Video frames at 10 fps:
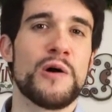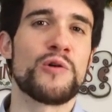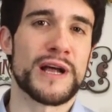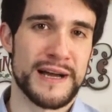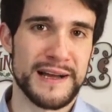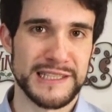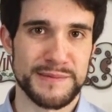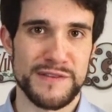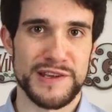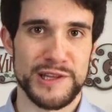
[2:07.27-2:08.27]
Ora
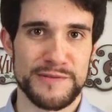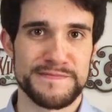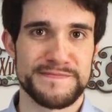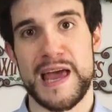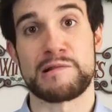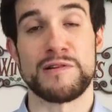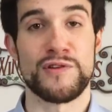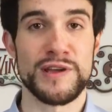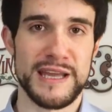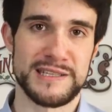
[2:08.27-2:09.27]
andiamo al video. Ecco a
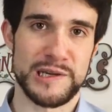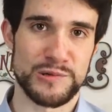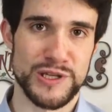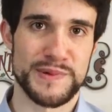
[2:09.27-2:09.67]
voi il secondo